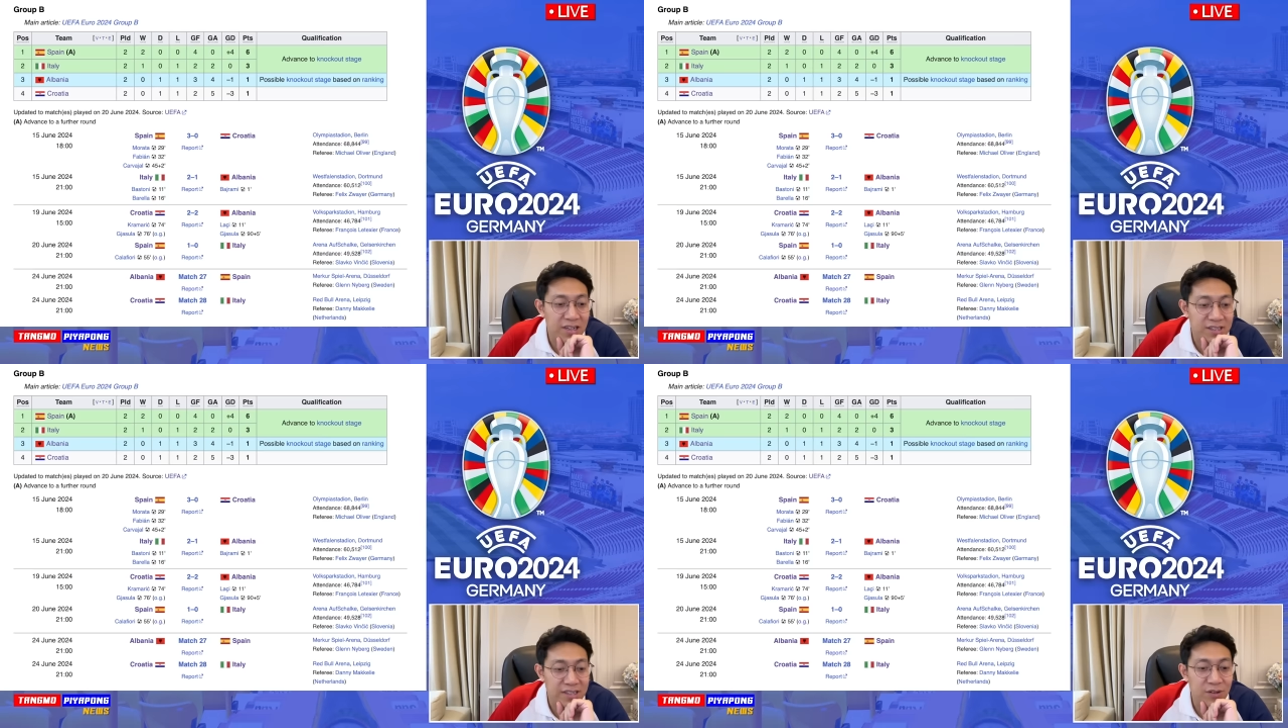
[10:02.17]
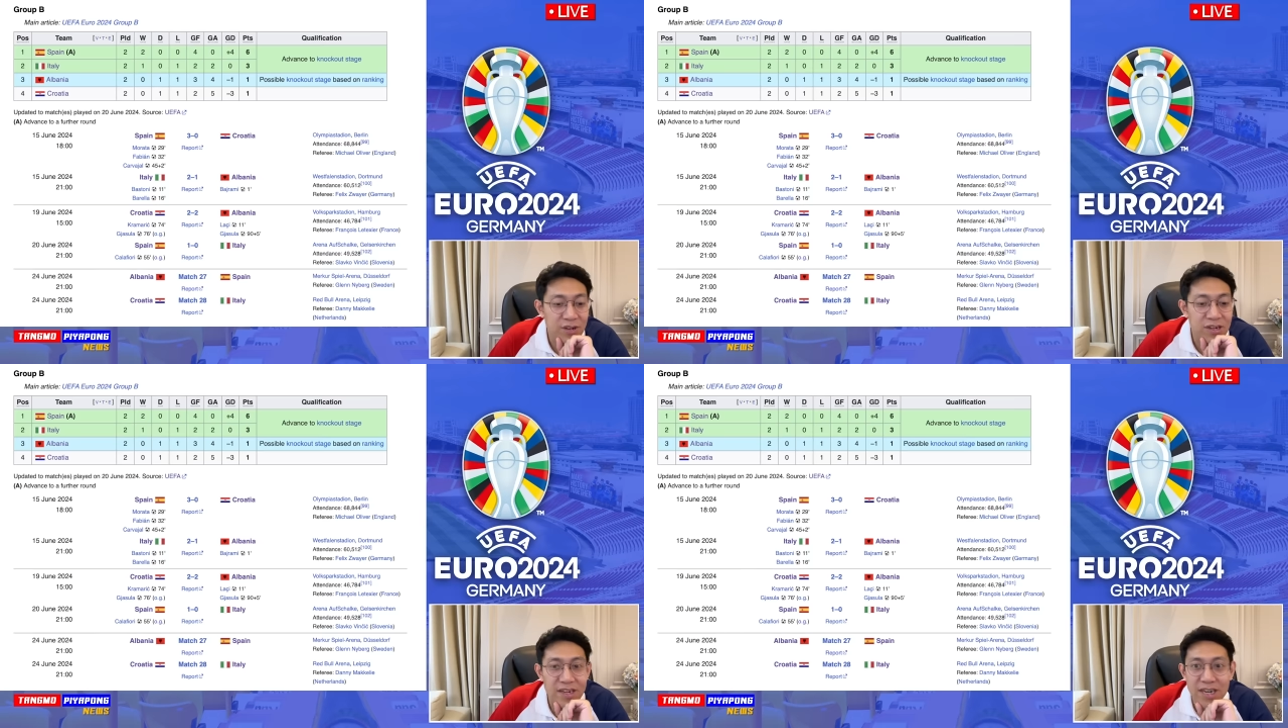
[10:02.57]
เสียว
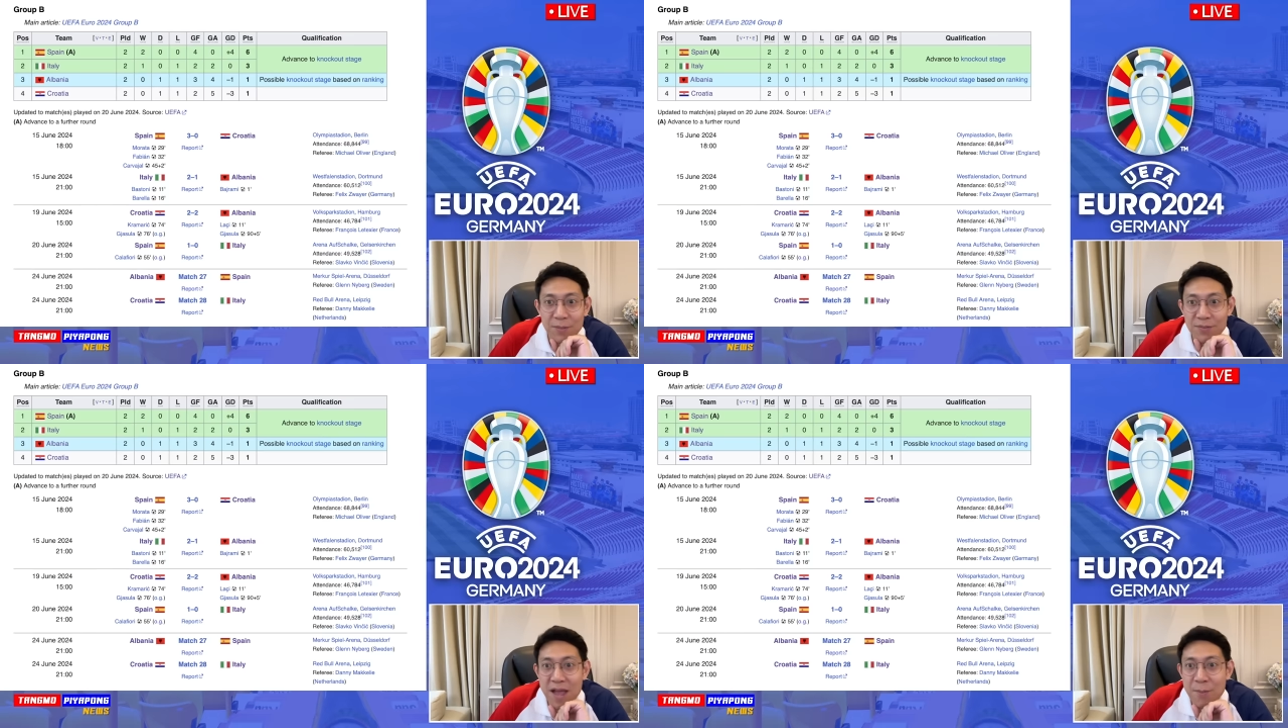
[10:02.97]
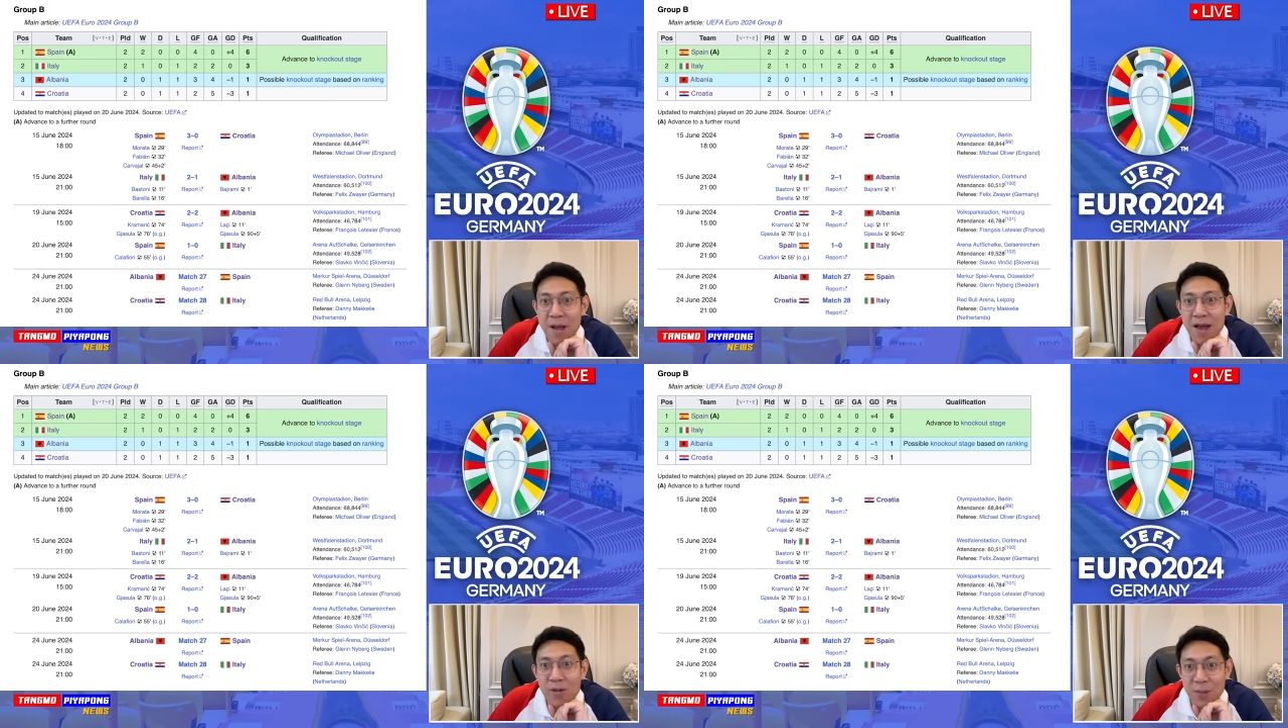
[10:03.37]
เลยนะครับแต้ม
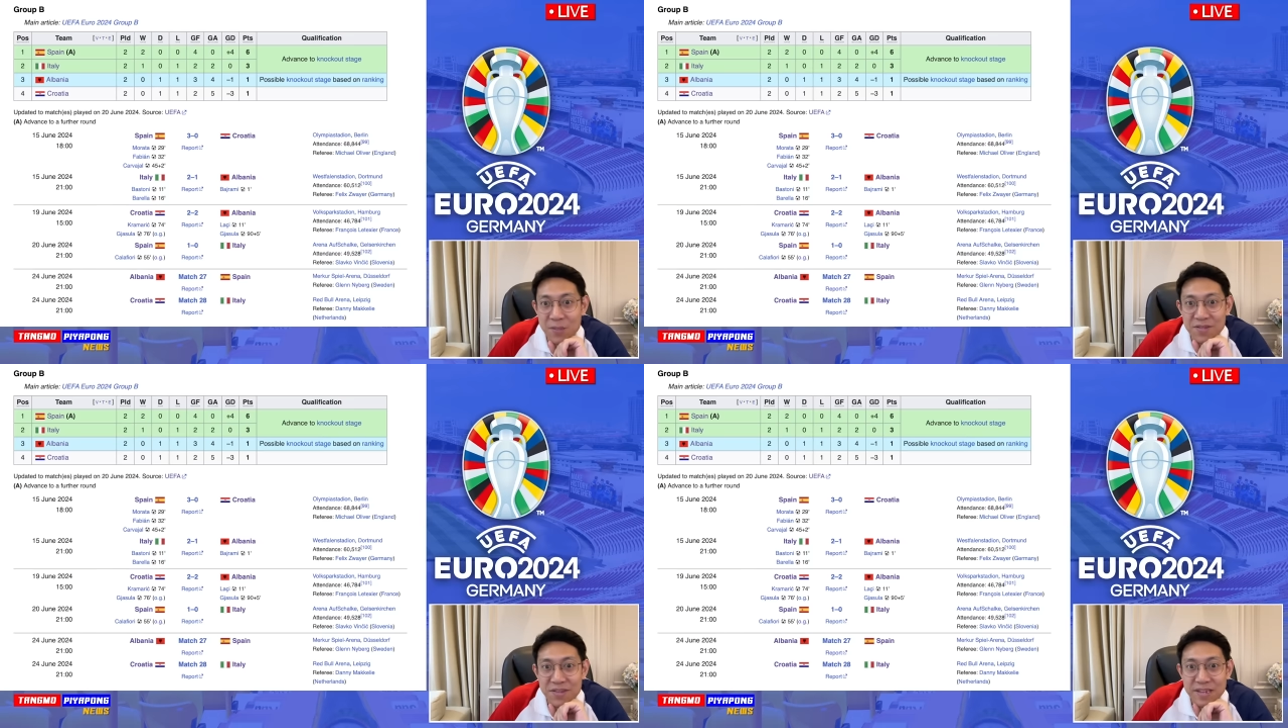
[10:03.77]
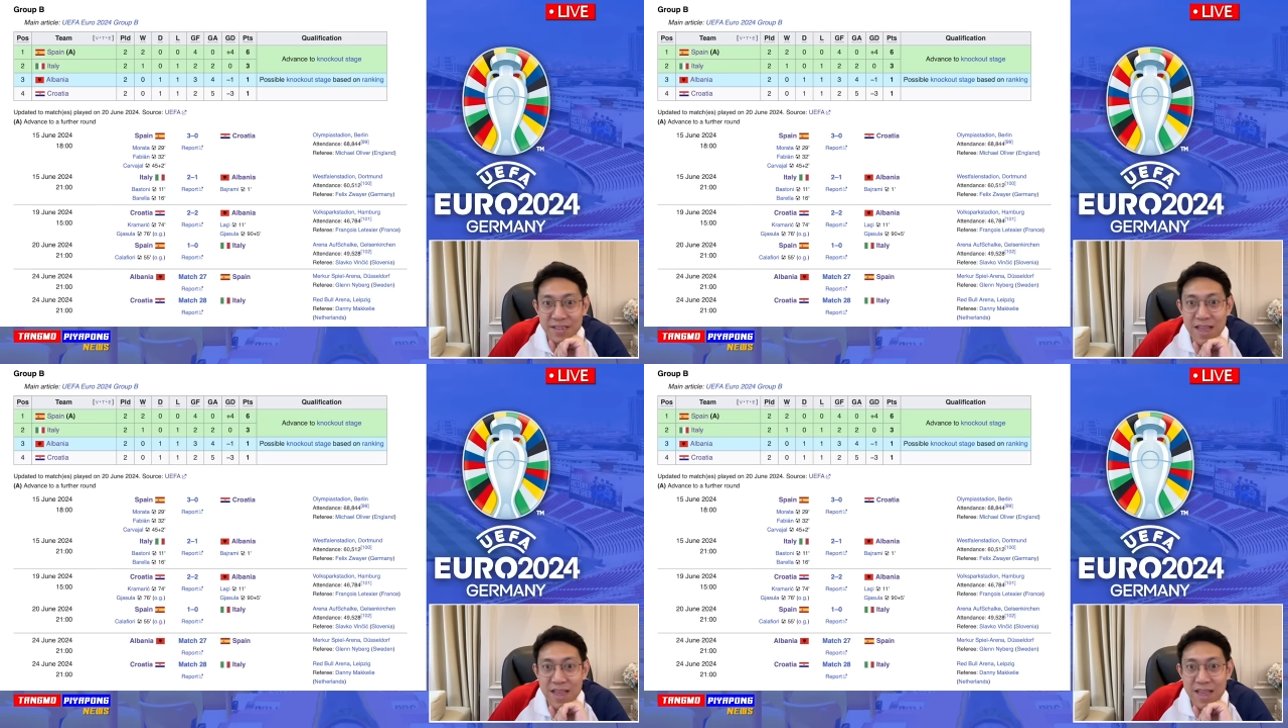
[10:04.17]
มากกว่ามีสี่